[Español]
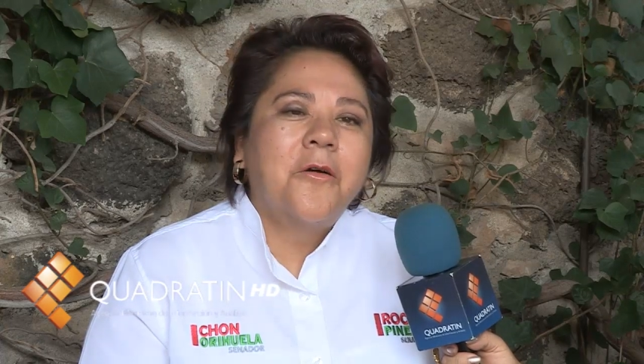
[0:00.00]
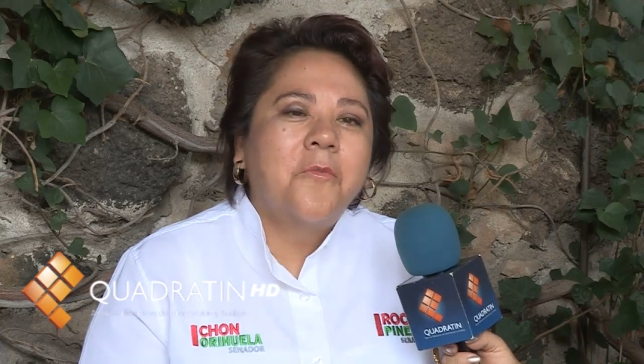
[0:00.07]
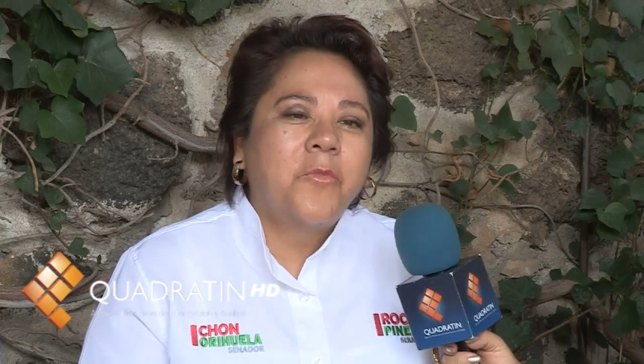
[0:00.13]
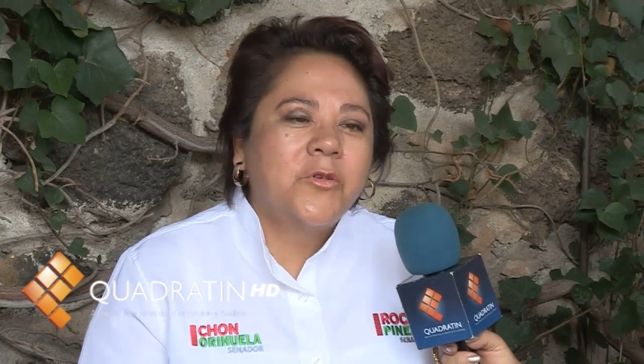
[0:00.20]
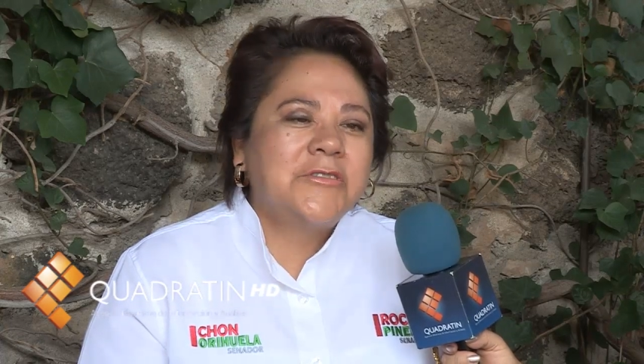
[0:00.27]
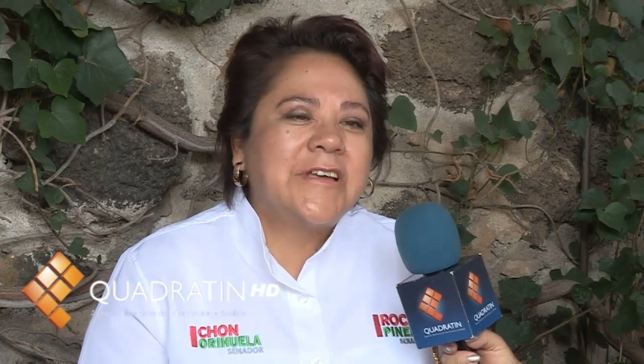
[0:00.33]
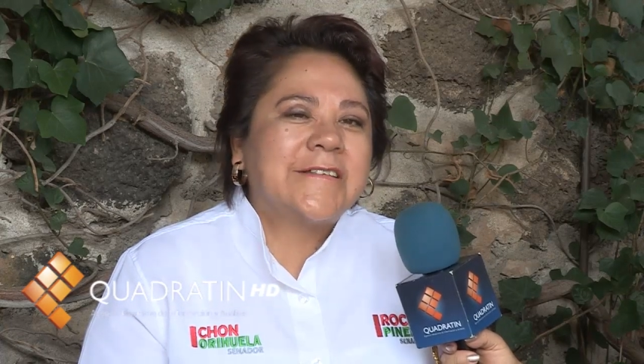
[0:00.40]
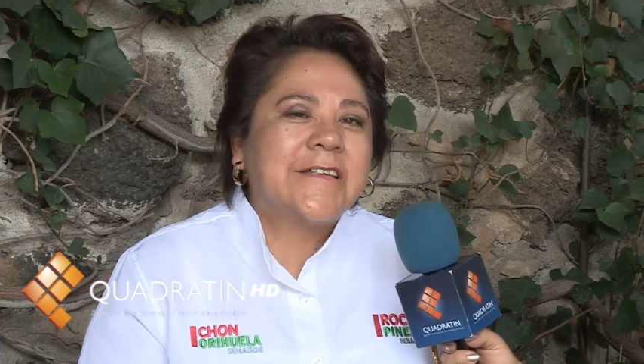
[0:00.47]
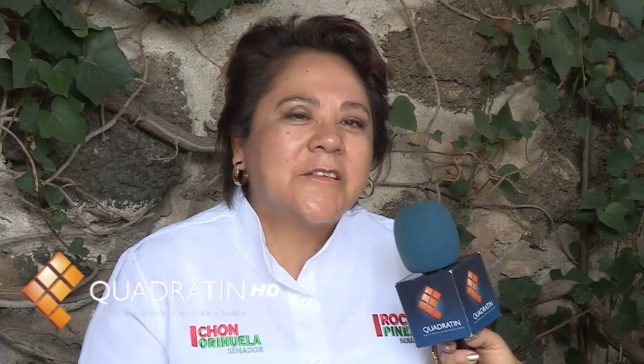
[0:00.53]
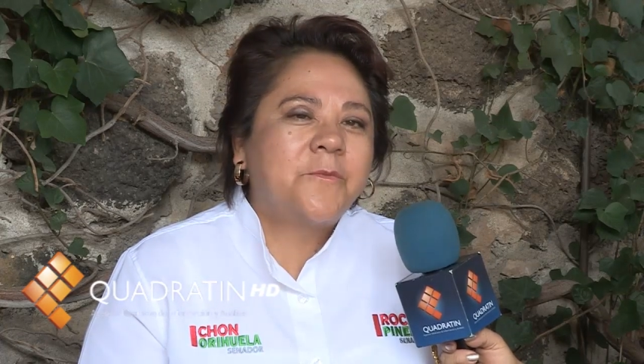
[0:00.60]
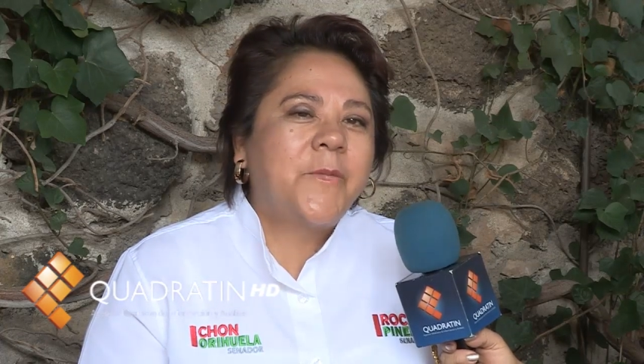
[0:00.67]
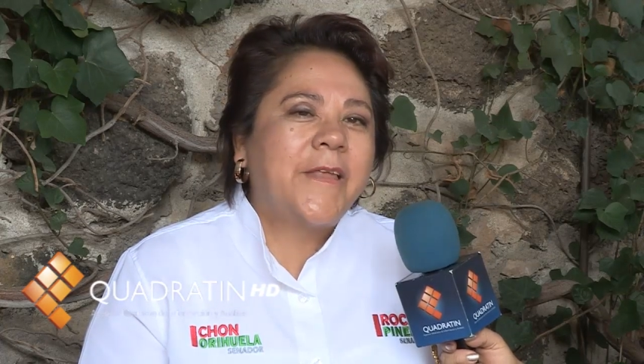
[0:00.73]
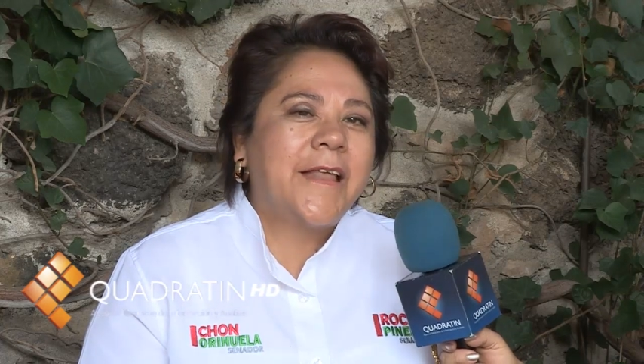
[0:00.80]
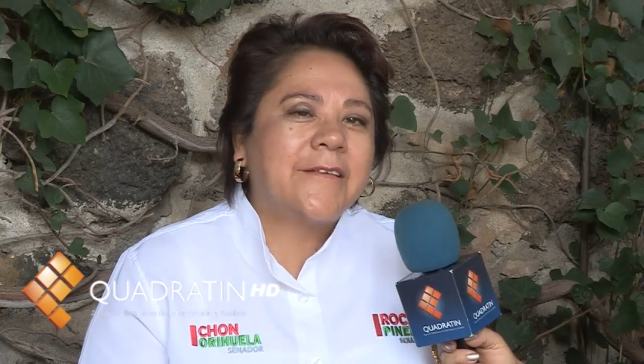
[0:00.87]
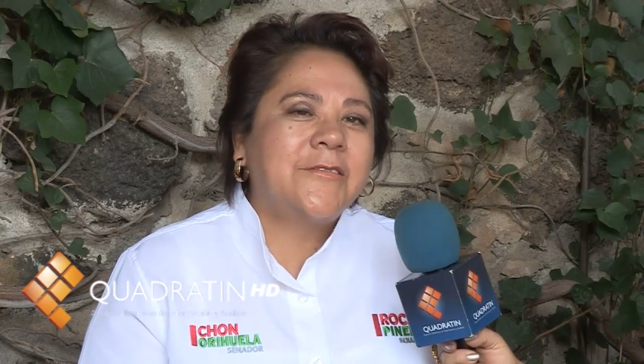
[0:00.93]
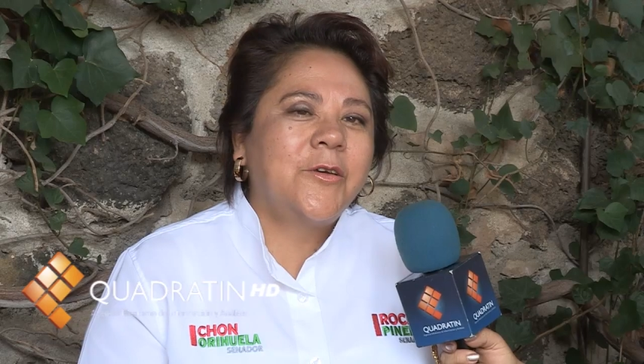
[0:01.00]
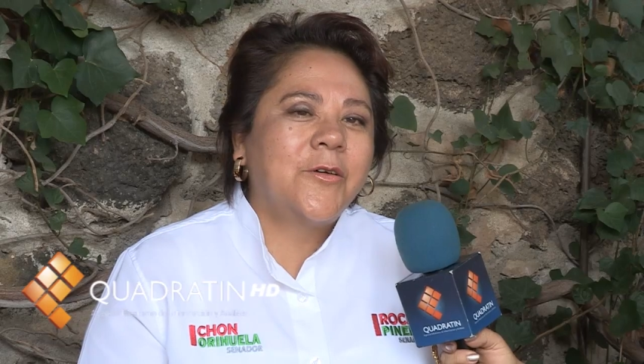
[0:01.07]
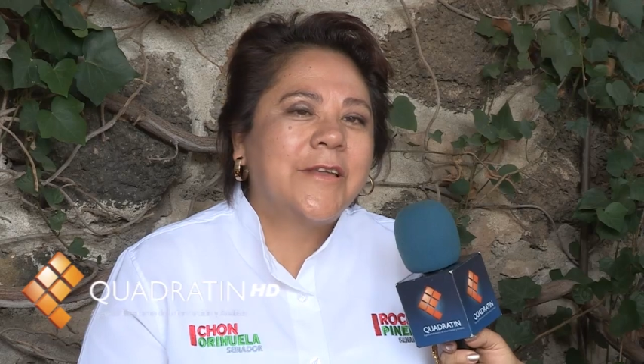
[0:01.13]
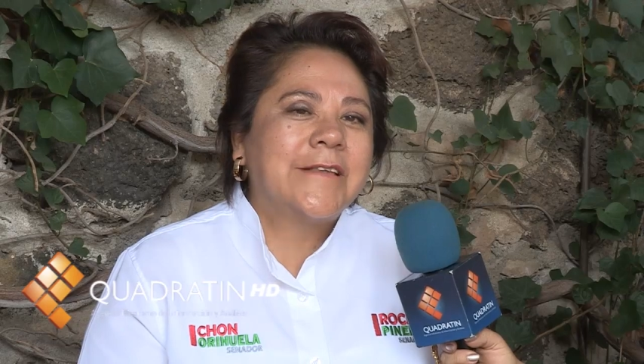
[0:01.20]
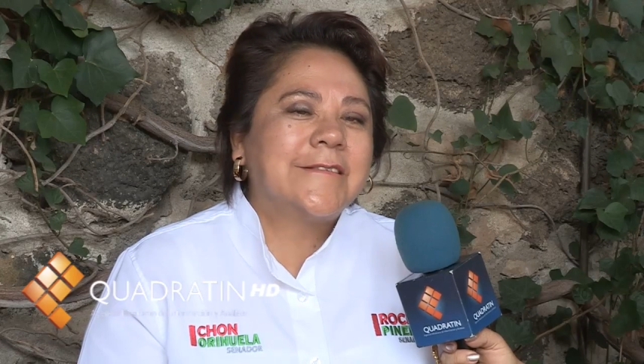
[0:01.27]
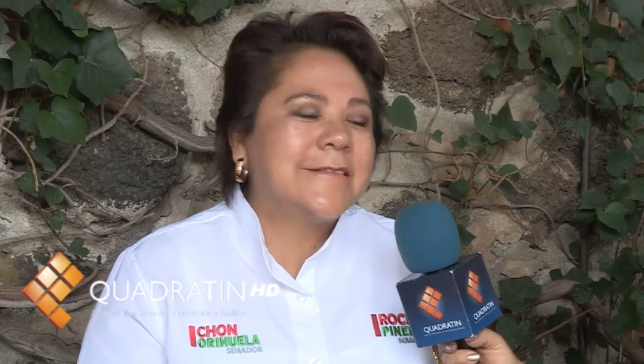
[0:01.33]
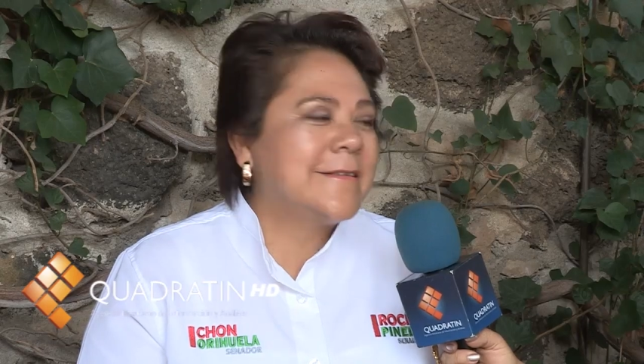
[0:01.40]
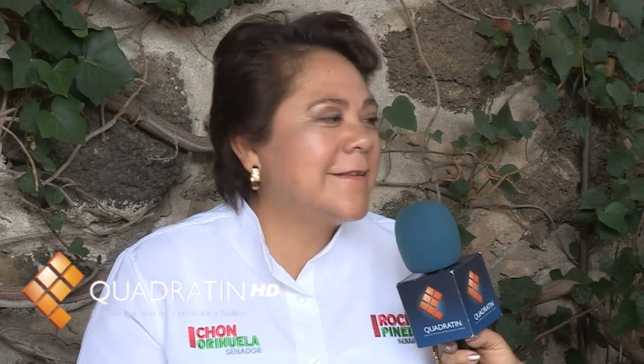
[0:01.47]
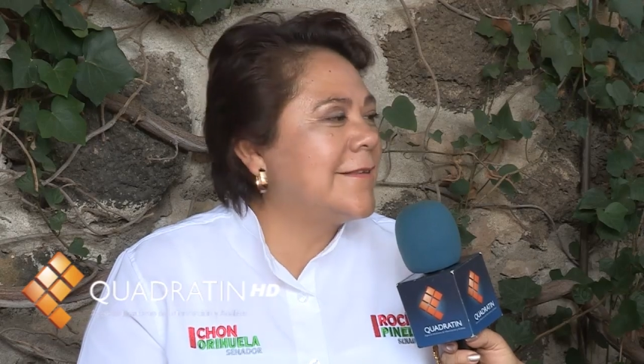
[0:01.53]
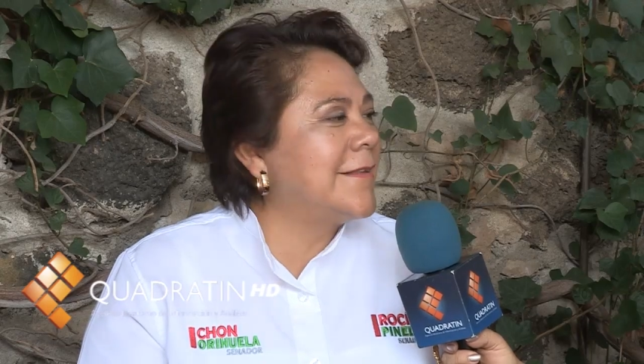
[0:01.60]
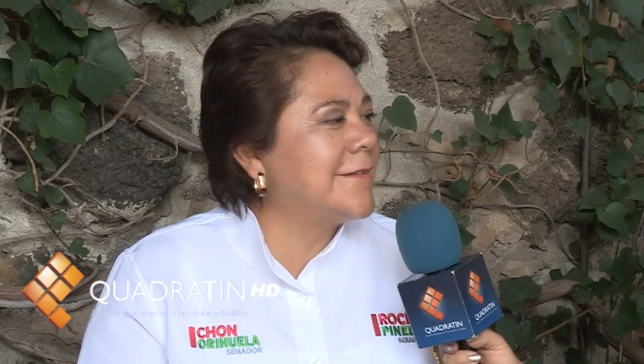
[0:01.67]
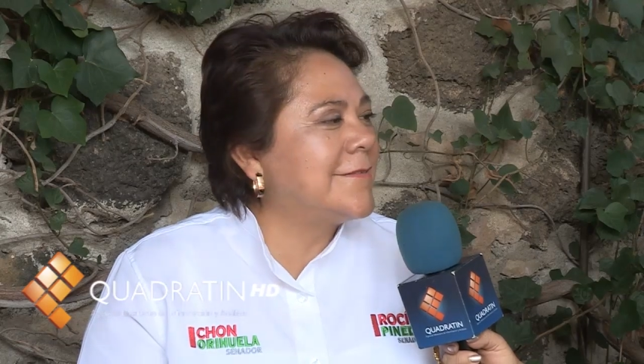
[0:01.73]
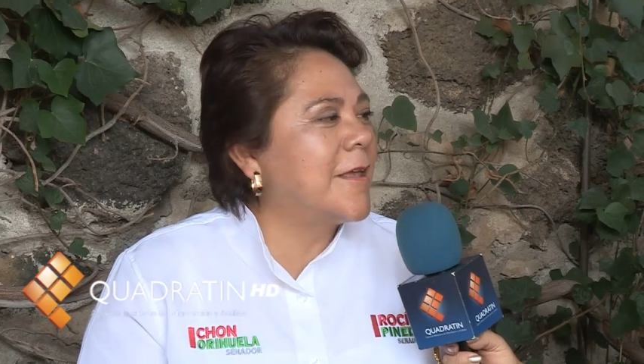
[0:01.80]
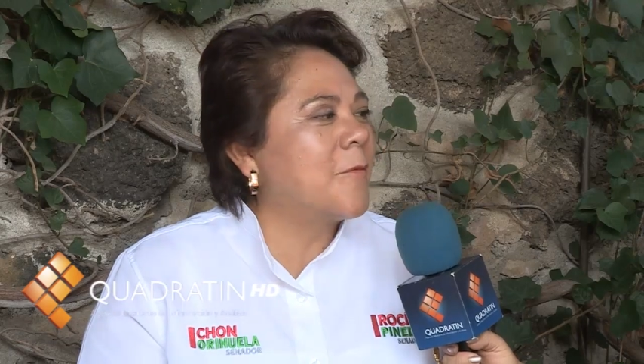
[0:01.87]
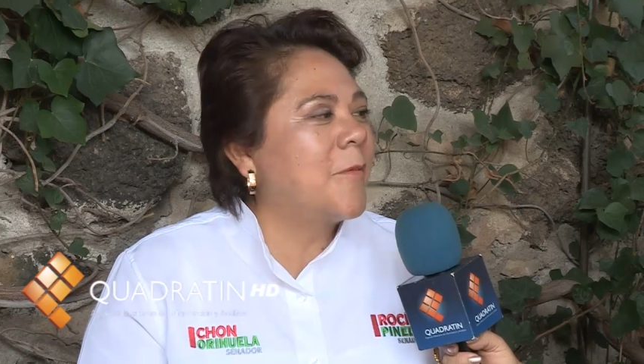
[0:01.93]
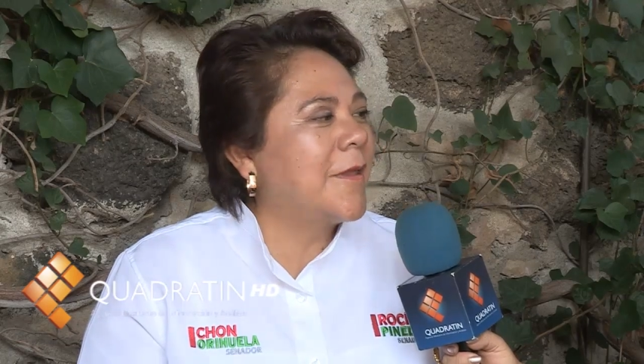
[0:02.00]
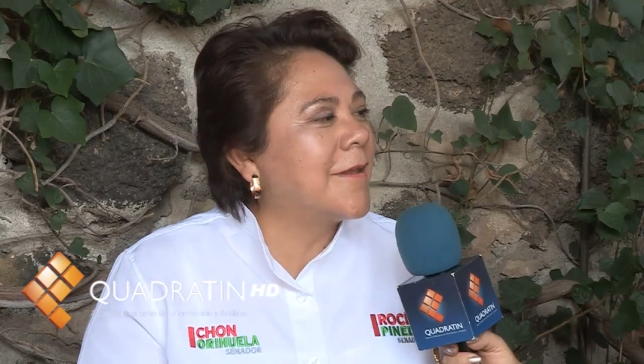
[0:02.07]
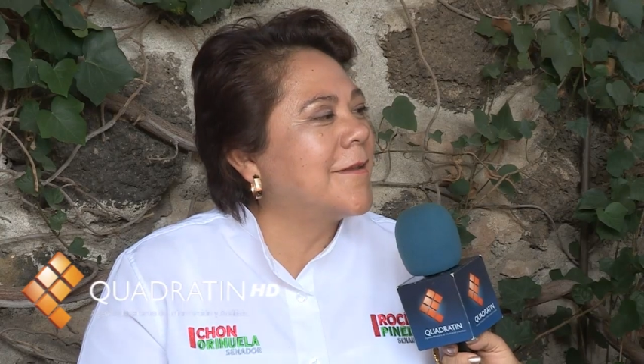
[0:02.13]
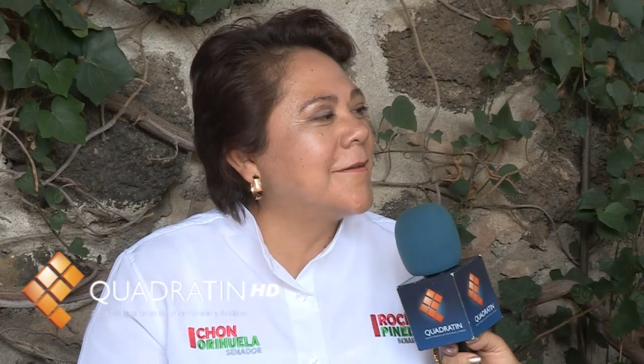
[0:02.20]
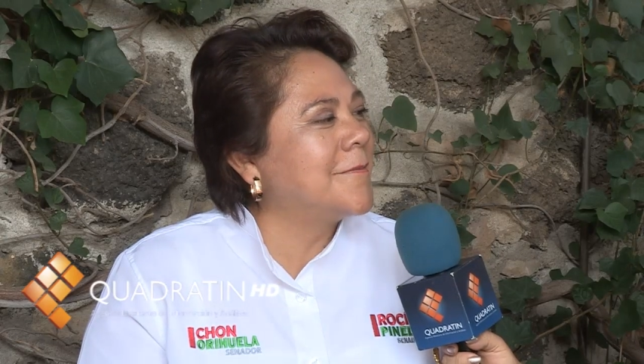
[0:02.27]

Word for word: muchas aspiraciones de servir.